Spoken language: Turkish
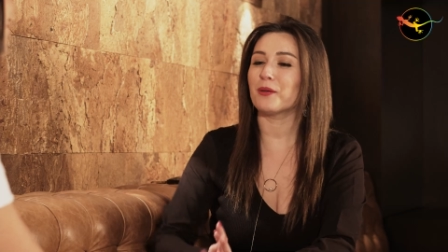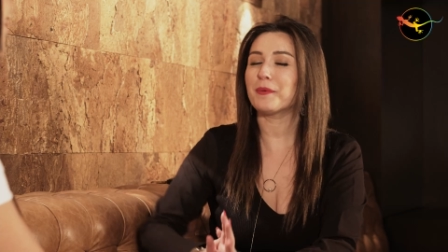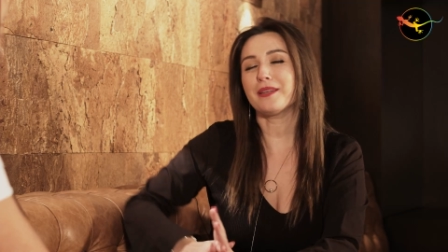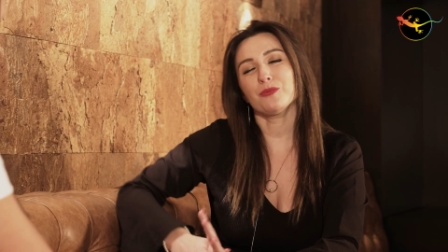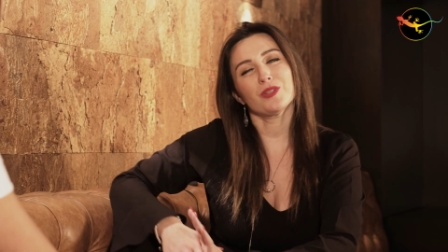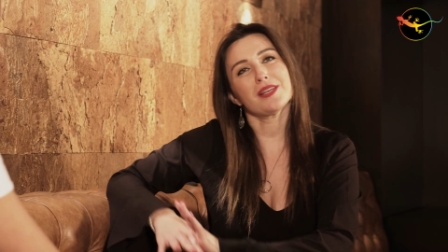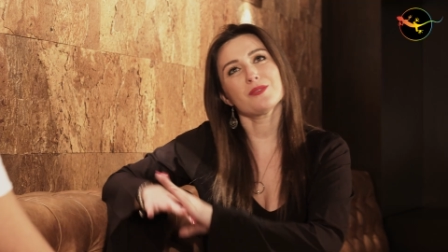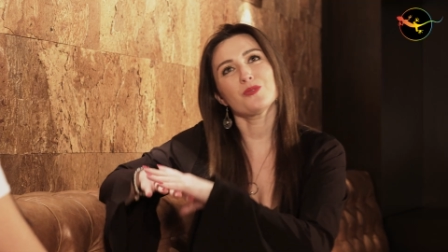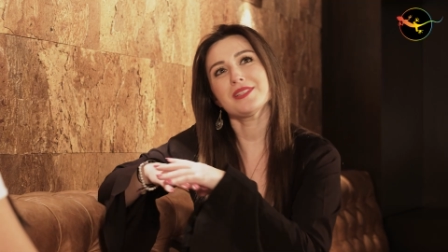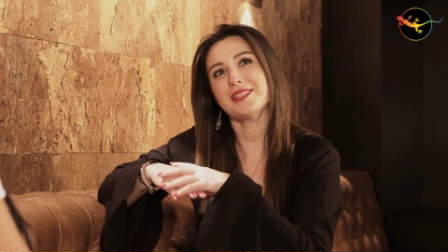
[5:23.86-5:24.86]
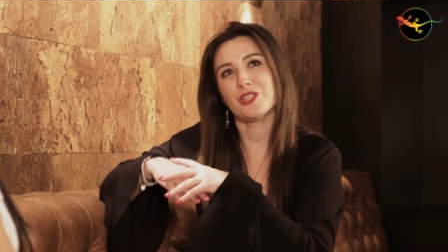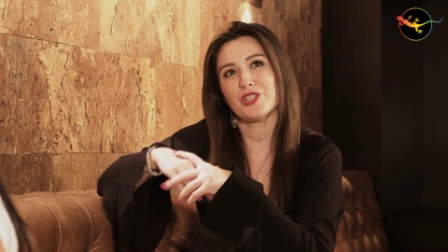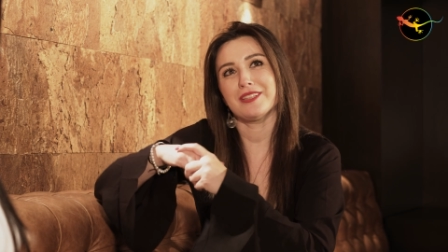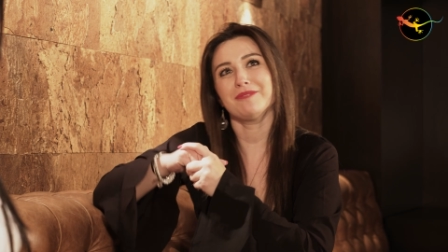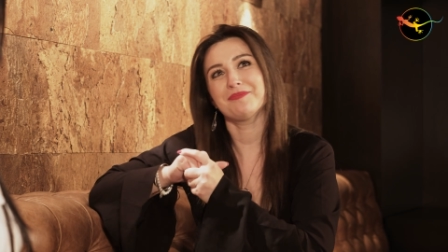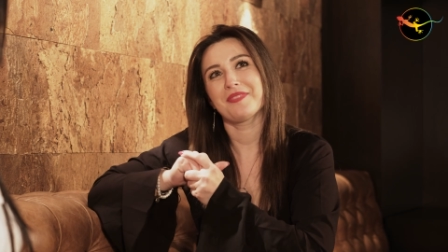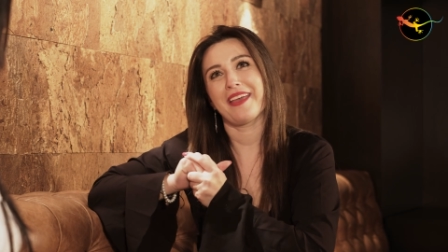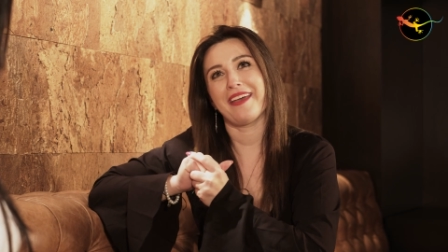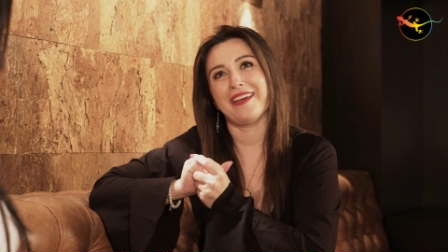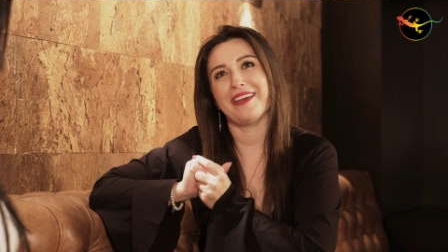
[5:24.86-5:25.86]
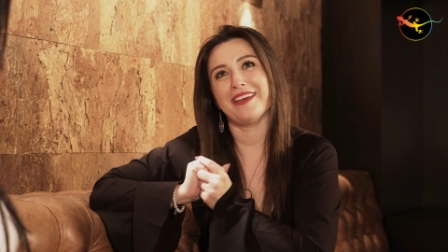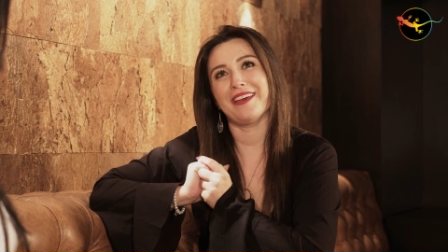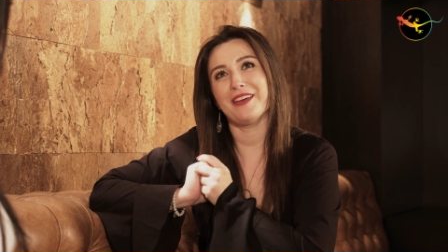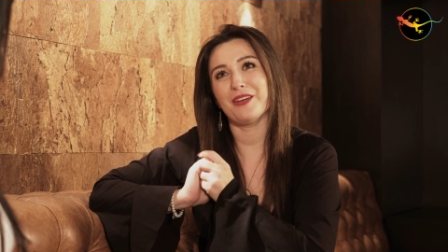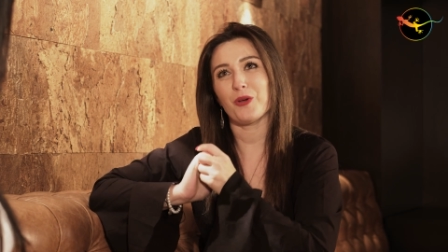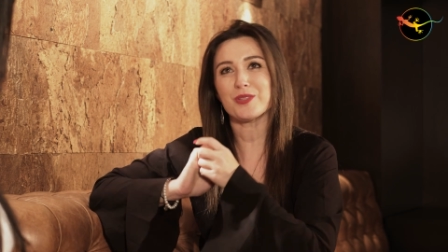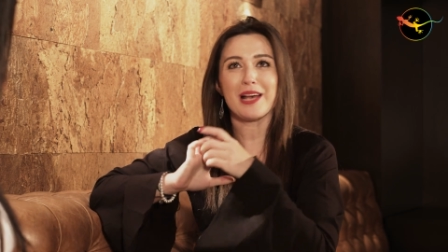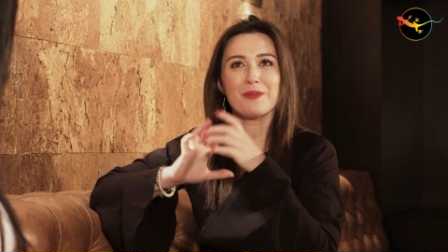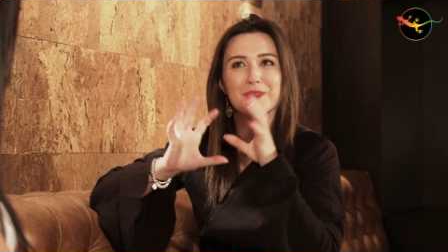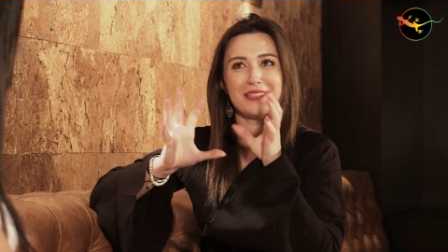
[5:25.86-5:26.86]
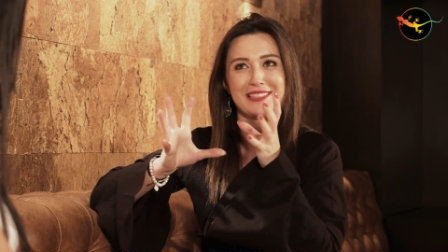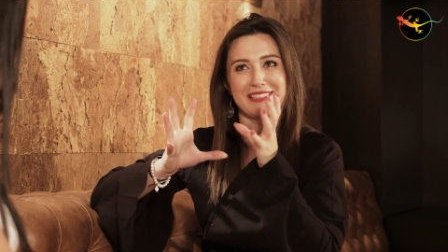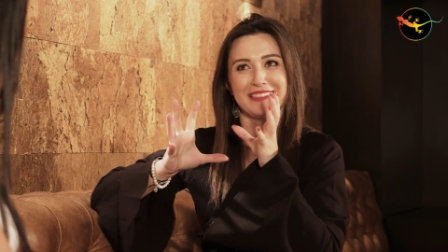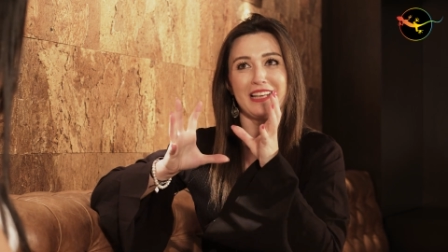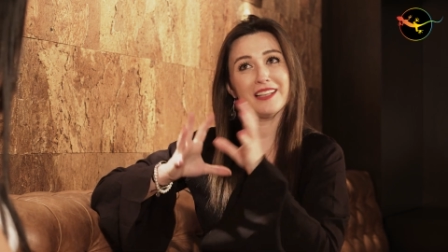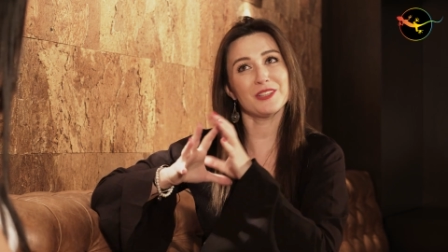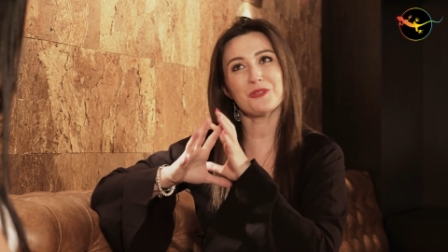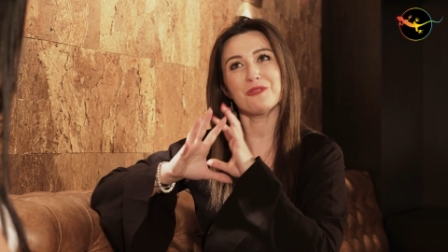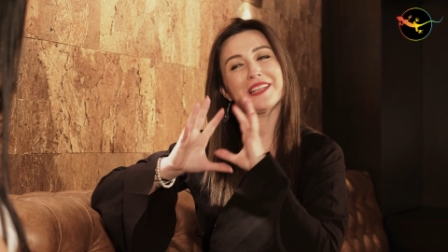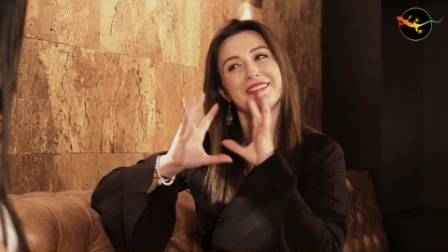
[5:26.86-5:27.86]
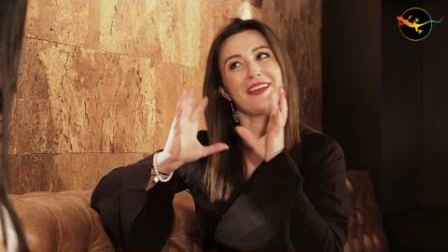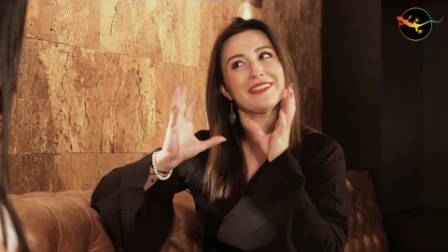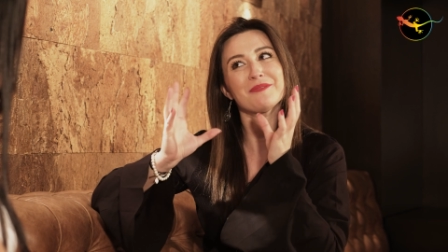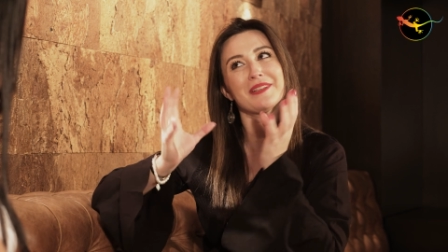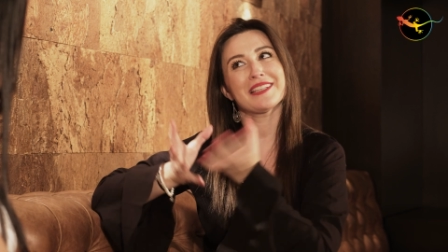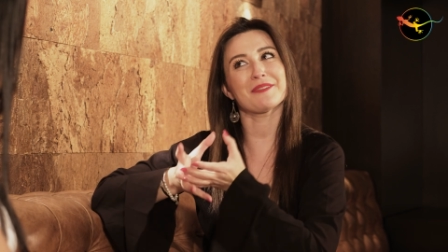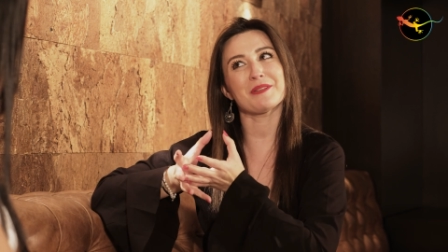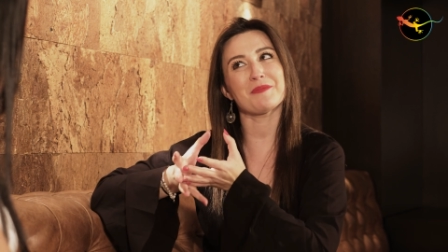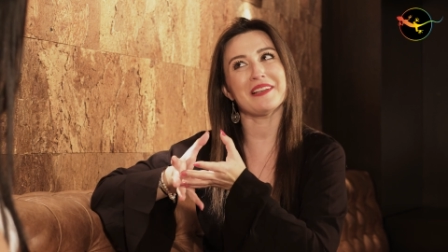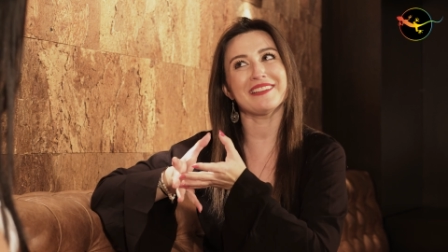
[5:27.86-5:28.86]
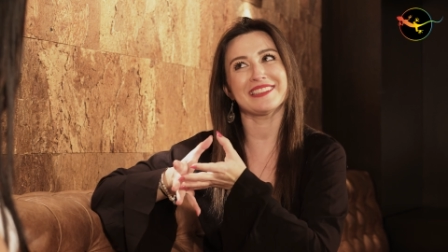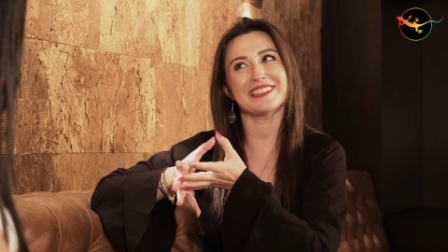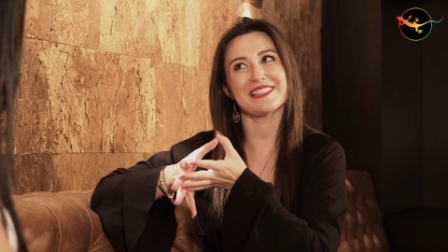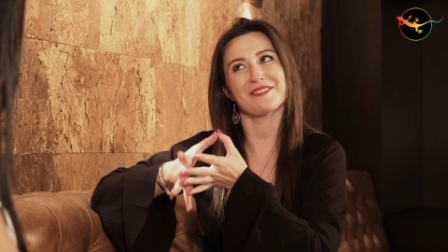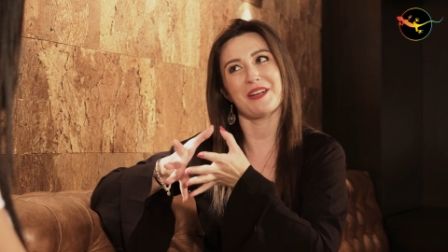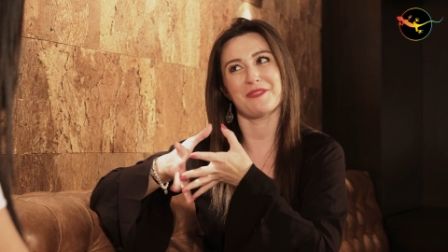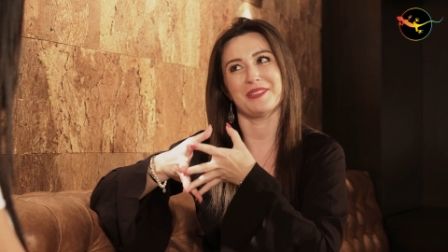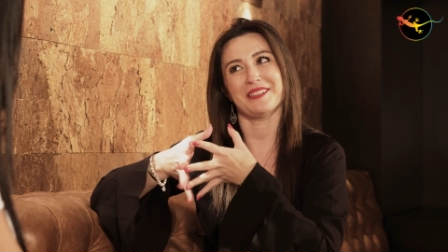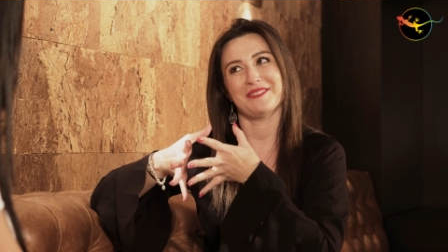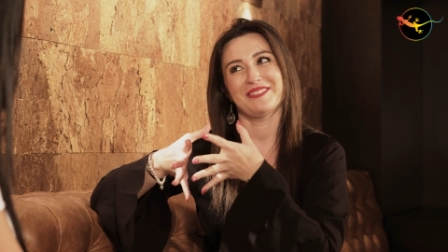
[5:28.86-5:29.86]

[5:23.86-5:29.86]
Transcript: Ee, peki bundan sonrası için ee, özel bağınızı daha da kuvvetlendirmek gibi planlarınız var mı?